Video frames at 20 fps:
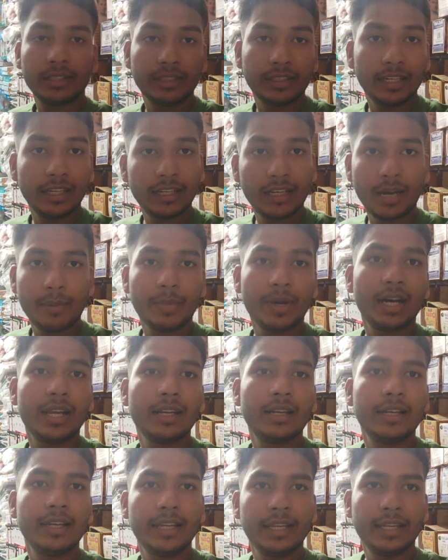कितने का
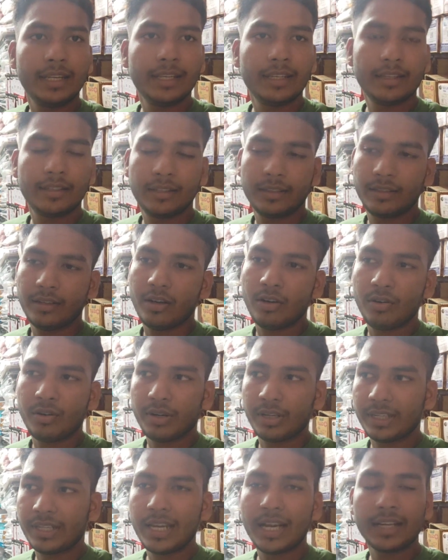माल लें
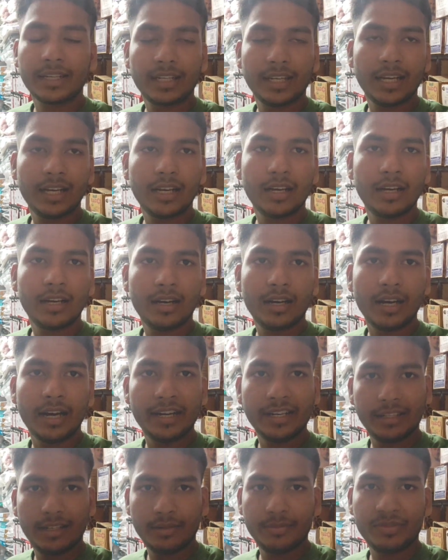और क्या क्या
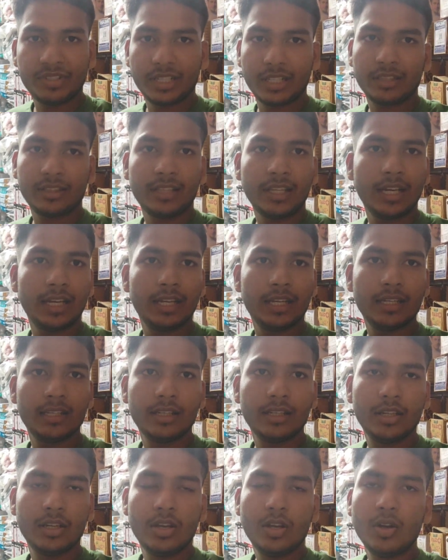आइटम चलता है
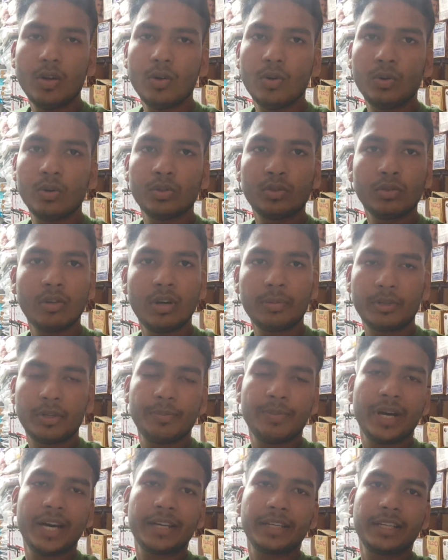वो तो
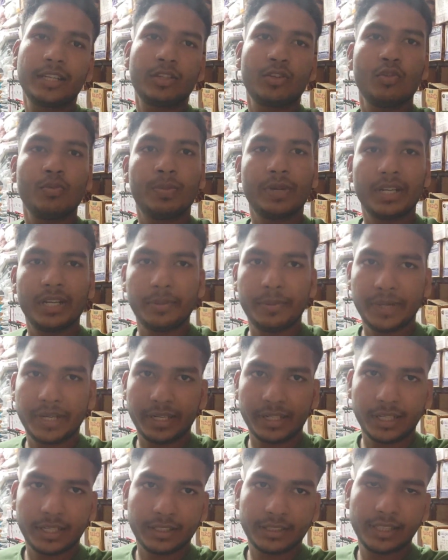आपकी मार्केट के ऊपर
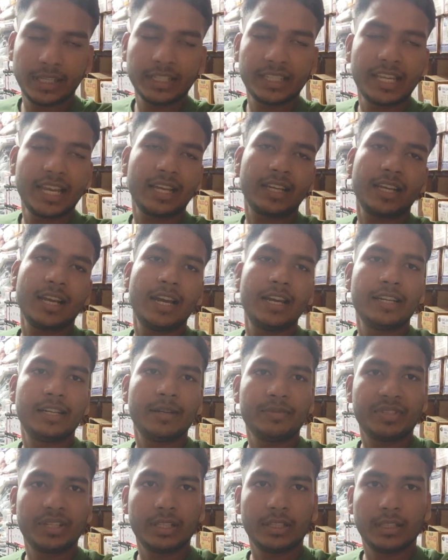डिपेंड करता है क्या क्या
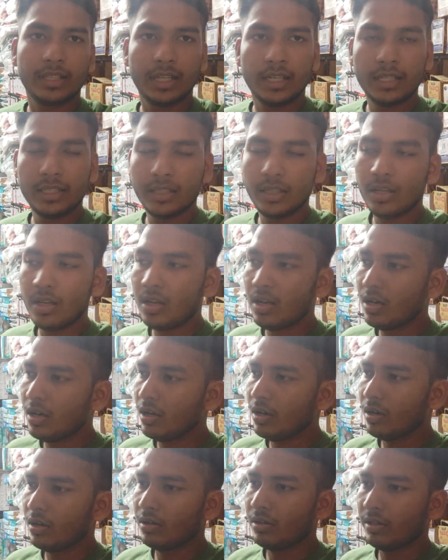आइटम चलता है
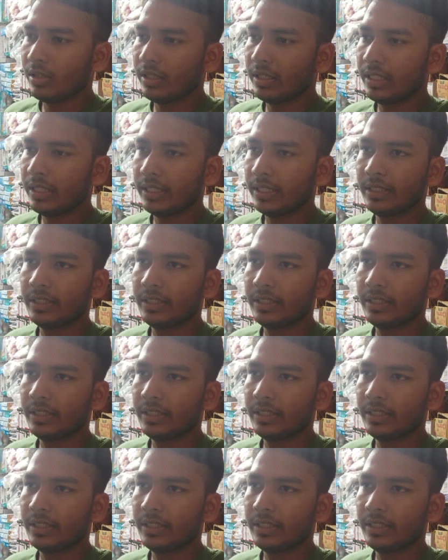और